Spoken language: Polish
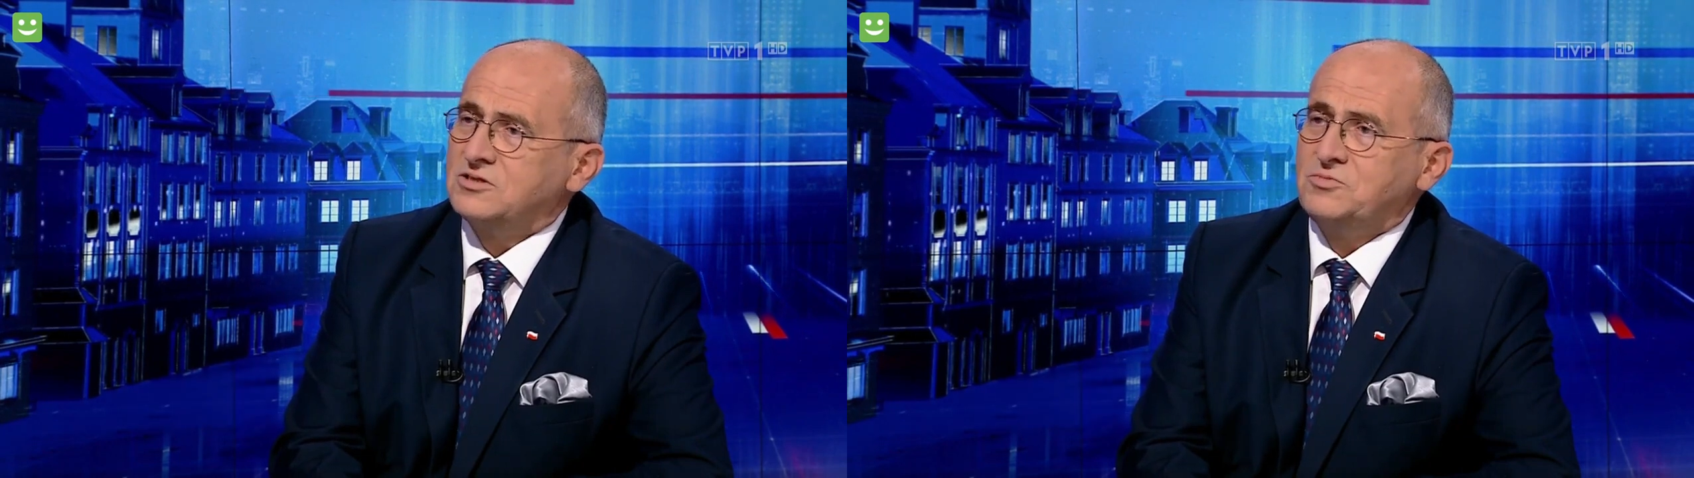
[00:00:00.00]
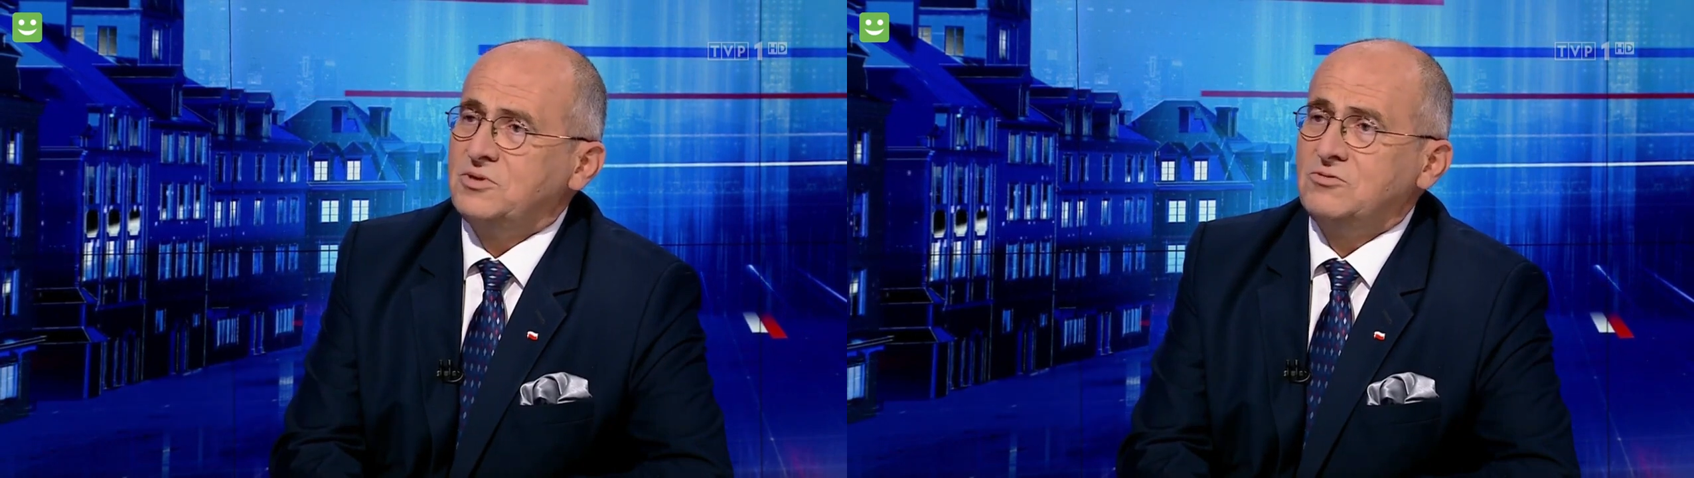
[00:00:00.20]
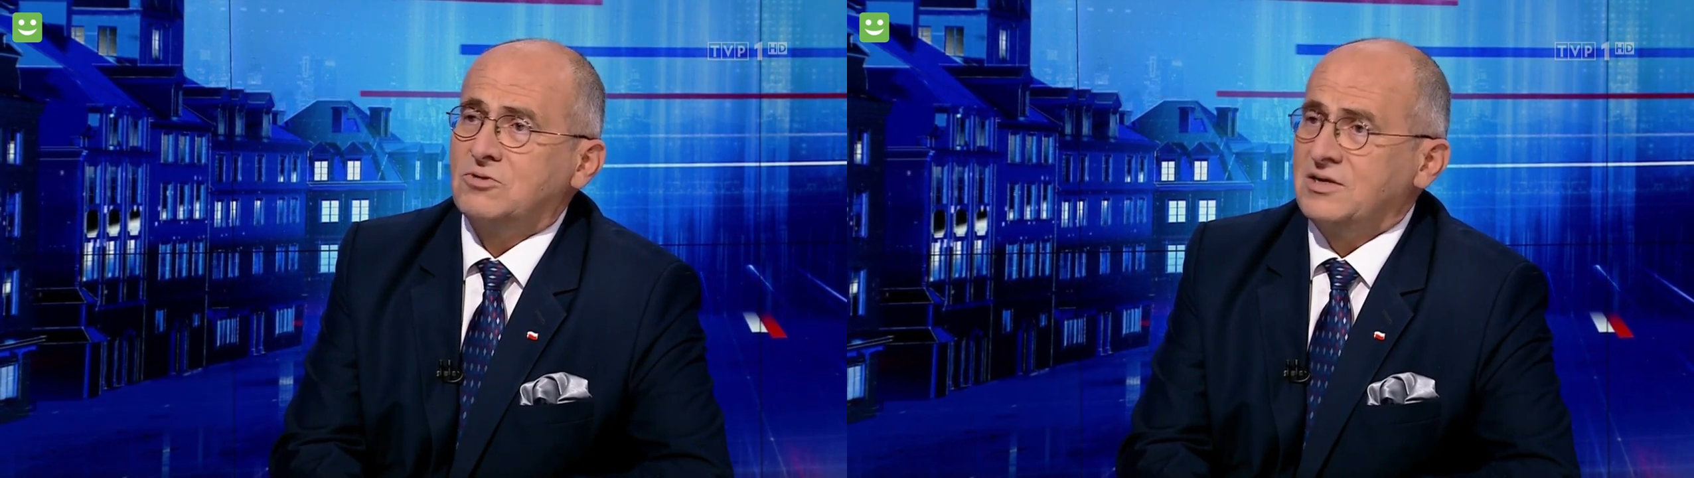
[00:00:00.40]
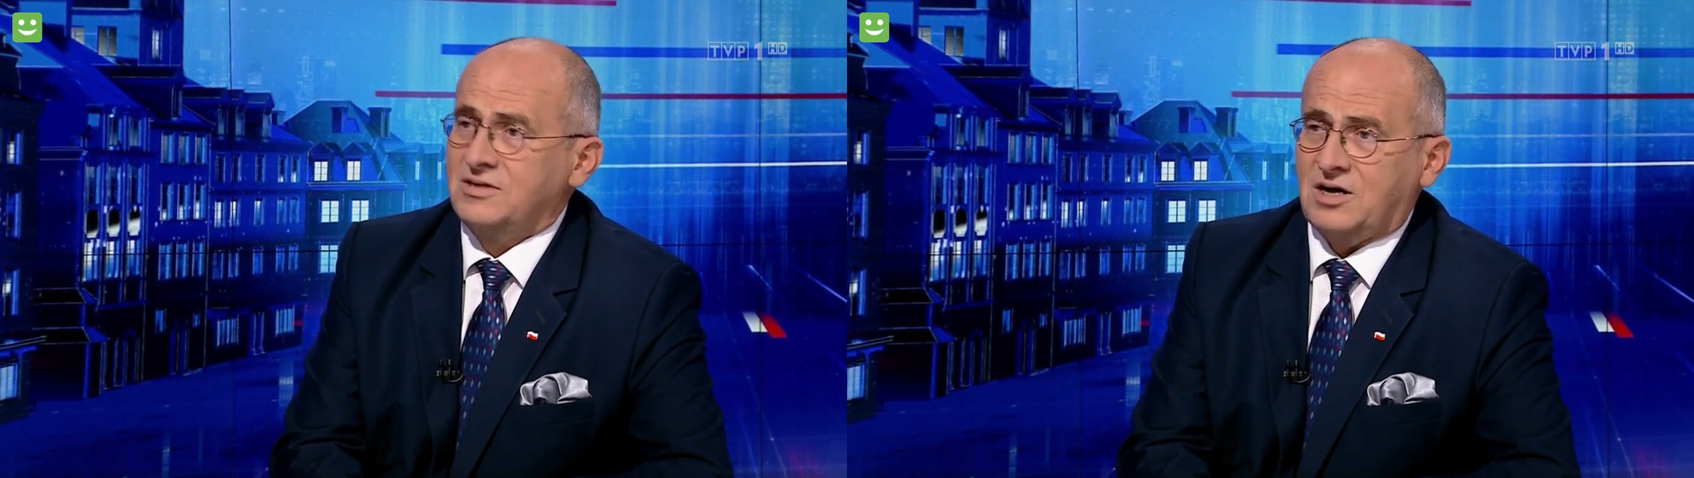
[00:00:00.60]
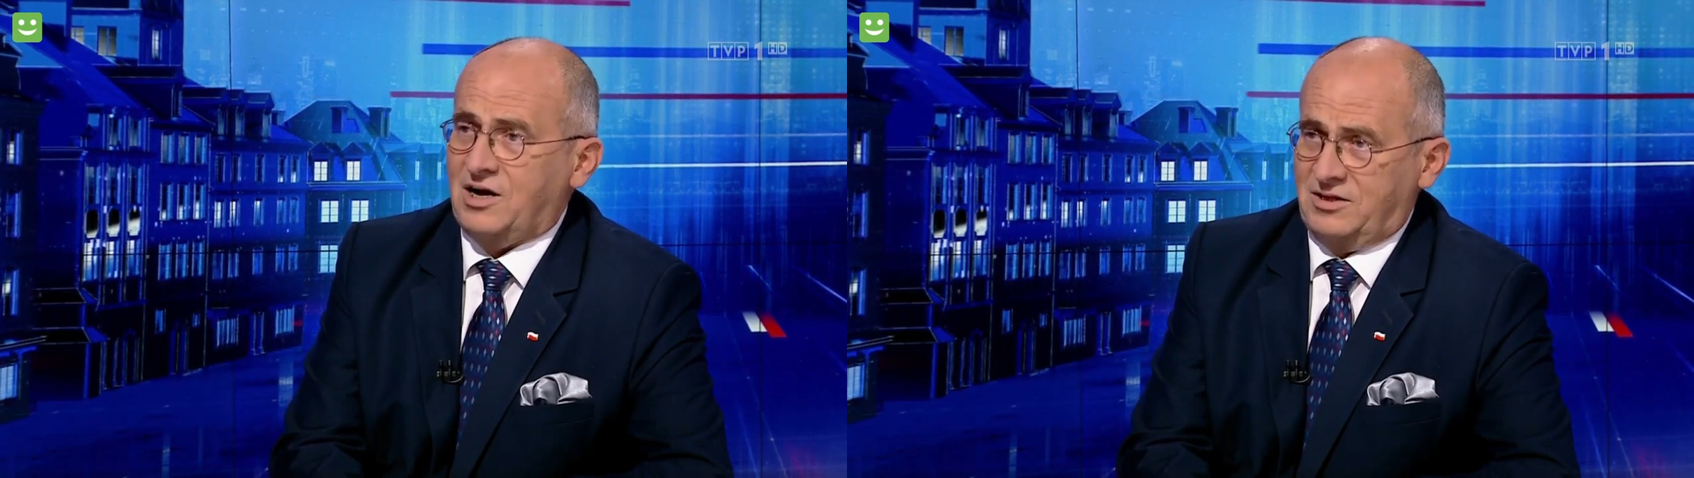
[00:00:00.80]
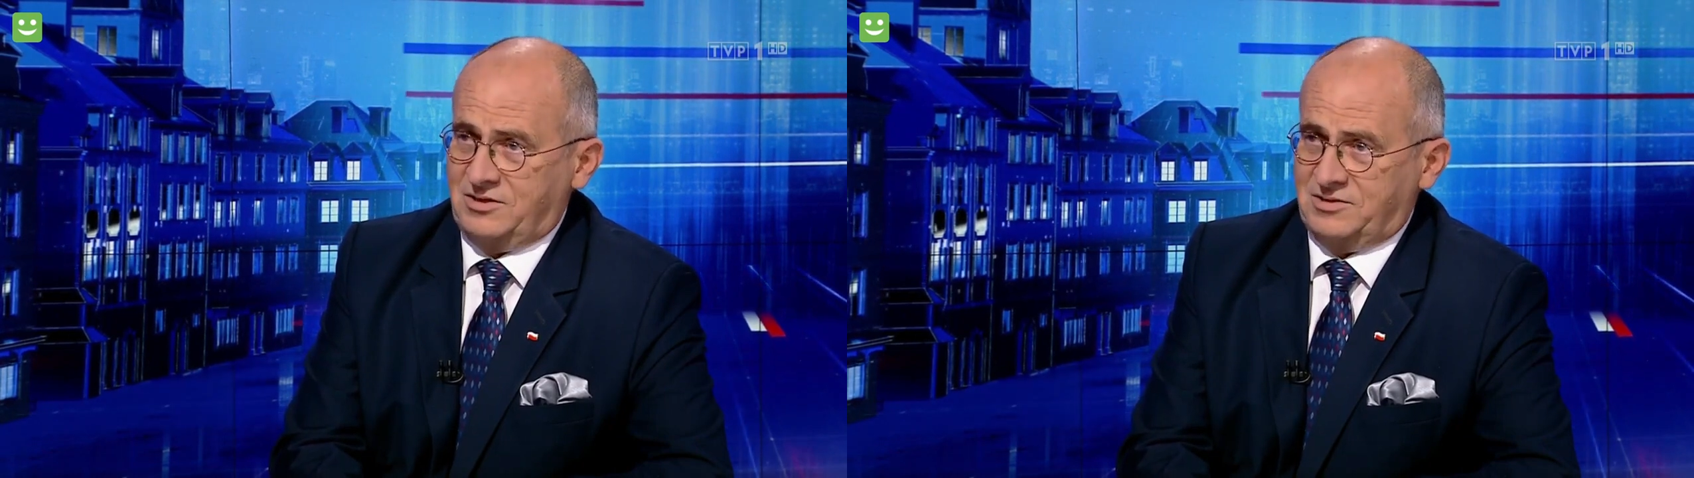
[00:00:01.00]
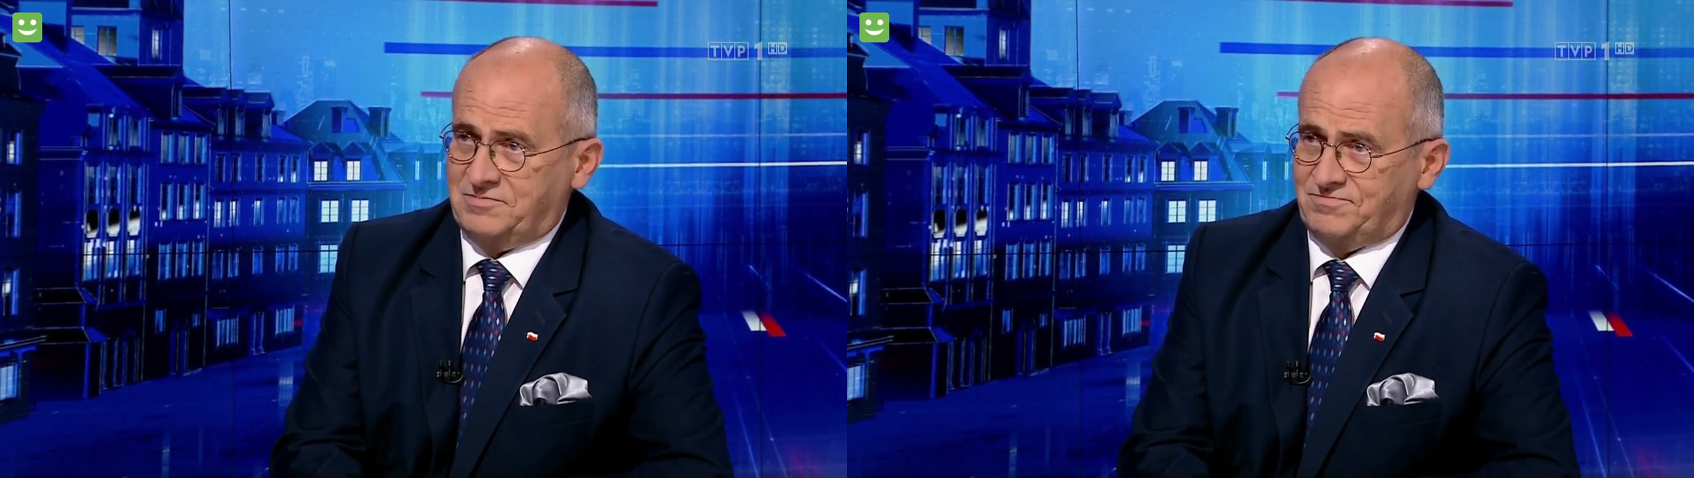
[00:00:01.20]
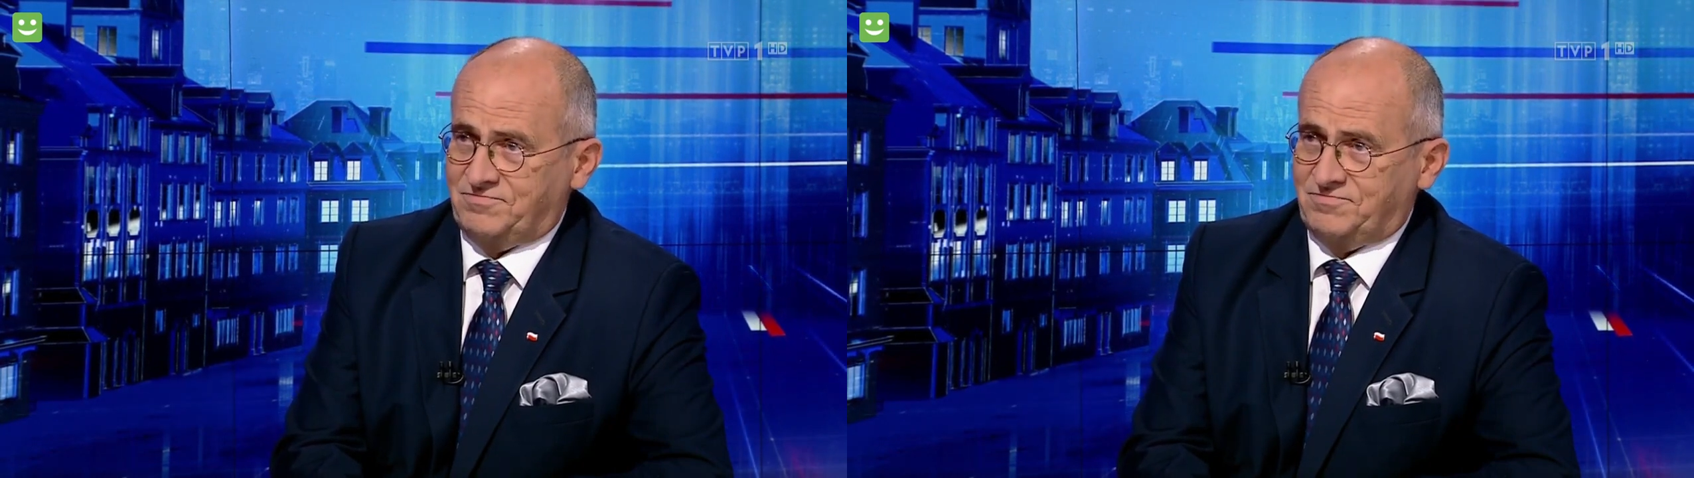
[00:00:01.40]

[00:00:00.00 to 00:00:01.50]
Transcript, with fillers: się zmienił radykalnie